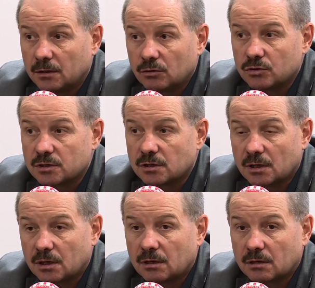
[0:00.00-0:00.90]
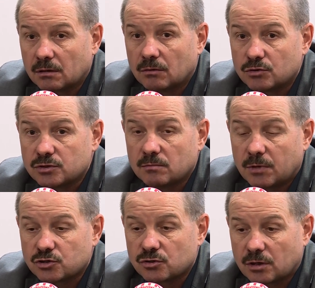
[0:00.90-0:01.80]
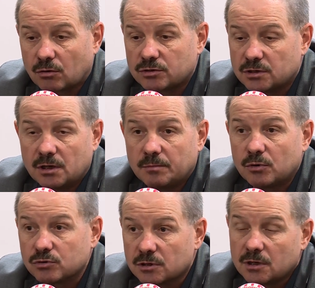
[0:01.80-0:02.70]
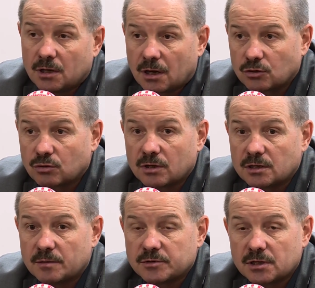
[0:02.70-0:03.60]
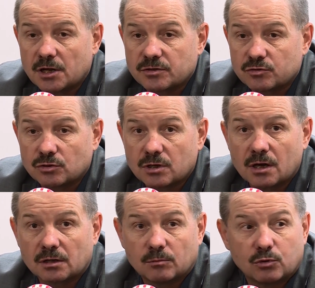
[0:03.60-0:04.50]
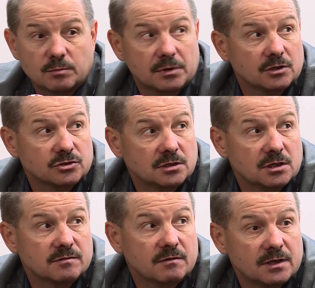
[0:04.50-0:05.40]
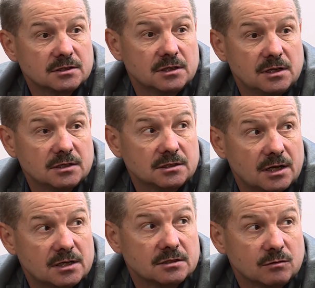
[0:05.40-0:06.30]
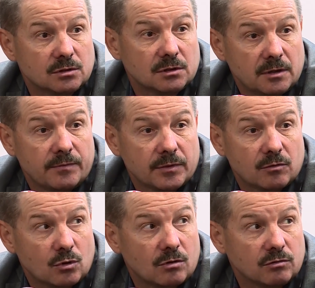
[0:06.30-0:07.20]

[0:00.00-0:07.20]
То есть это очень большой такой сильный плюс, который, надеемся, дальше все-таки как-то будет продолжать развиваться и не останется вот только